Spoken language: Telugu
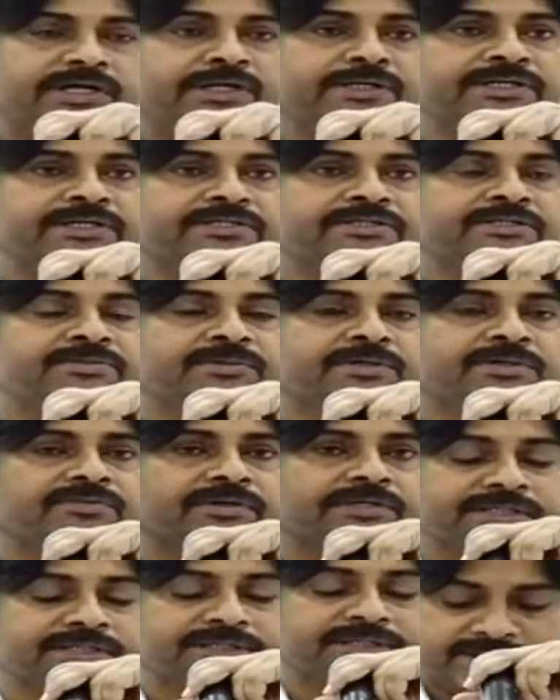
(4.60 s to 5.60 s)
వారాహి యాత్ర మన
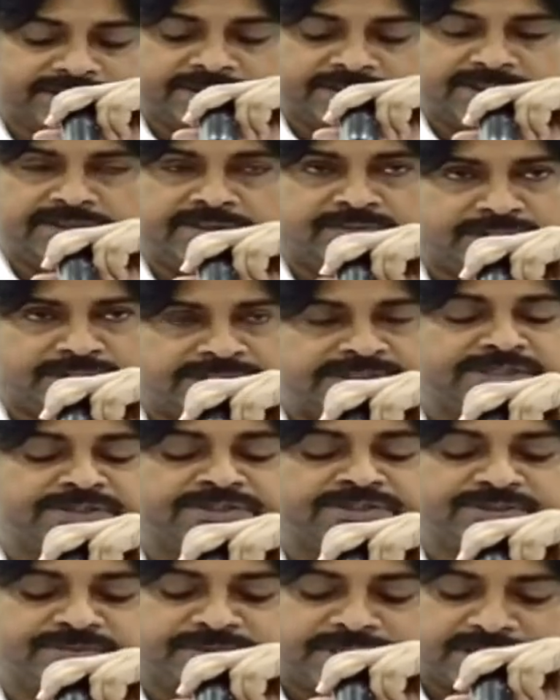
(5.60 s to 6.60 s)
వైజాగ్కి వైజాగ్
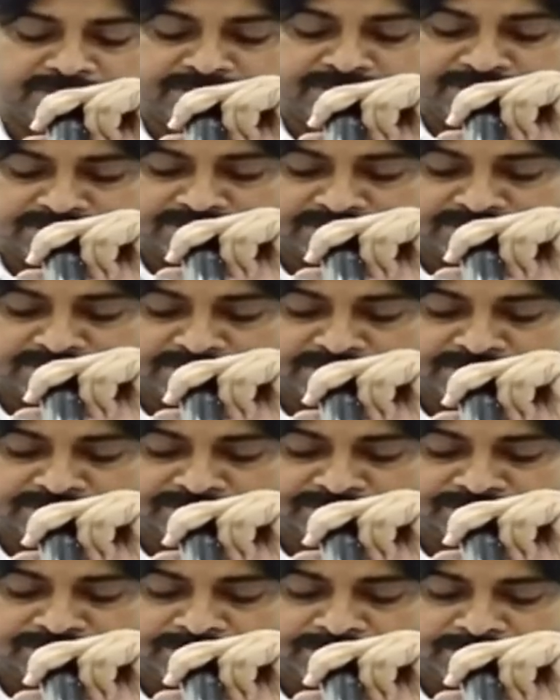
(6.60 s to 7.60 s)
నుంచి ఉన్నాం
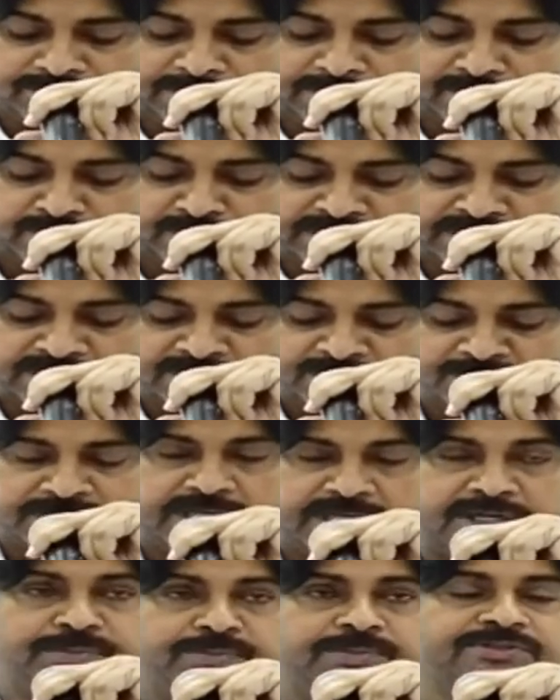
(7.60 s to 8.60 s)
వైజాగ్ని
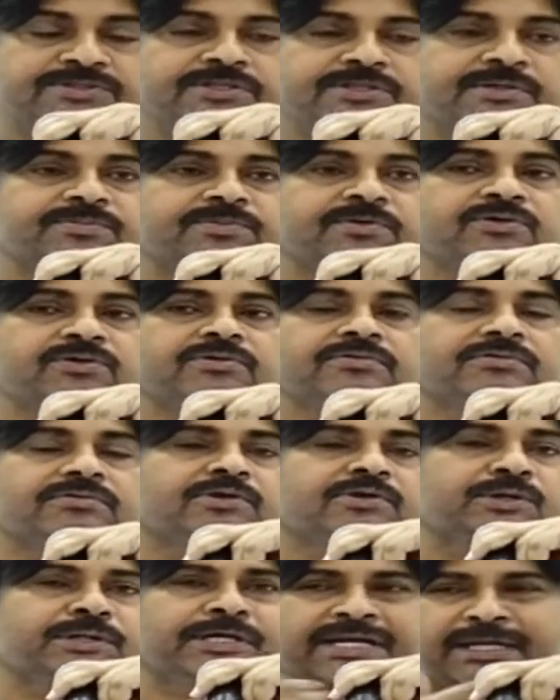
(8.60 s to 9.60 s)
ప్రారంభించేటప్పుడు
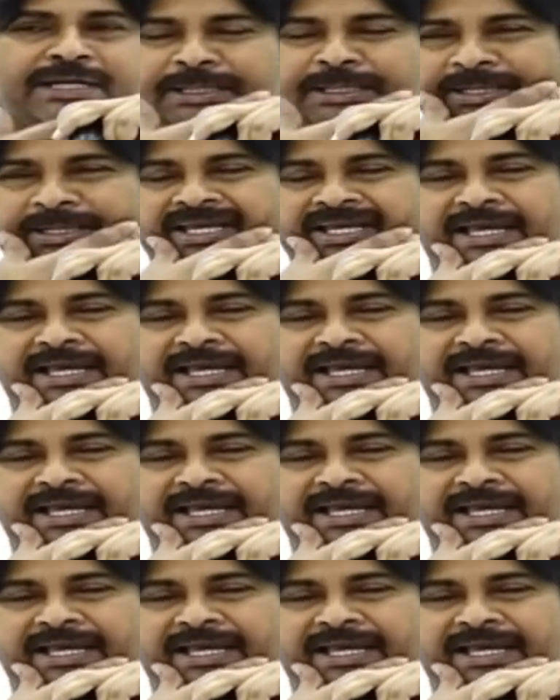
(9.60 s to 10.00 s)
కొన్ని